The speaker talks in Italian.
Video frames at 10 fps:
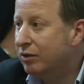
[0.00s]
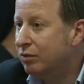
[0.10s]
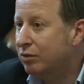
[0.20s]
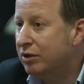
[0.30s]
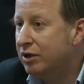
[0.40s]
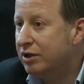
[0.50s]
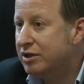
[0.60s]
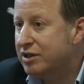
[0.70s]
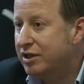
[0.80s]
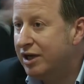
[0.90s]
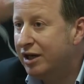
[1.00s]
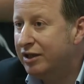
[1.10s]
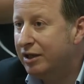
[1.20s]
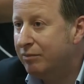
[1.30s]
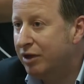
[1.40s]
categoria, ha
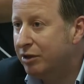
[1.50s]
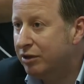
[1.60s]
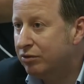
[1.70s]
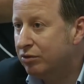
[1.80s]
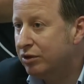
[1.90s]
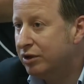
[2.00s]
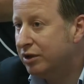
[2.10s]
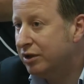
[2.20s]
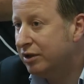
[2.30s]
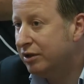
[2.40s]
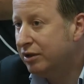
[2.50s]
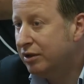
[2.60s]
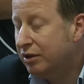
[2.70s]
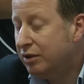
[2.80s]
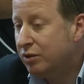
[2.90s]
ottenuto sicuramente in questi ultimi
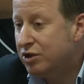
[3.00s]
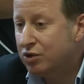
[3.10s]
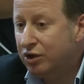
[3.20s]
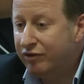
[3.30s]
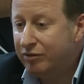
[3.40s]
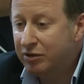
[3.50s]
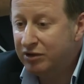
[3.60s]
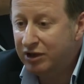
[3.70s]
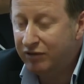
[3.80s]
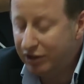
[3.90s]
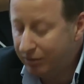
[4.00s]
anni dei risultati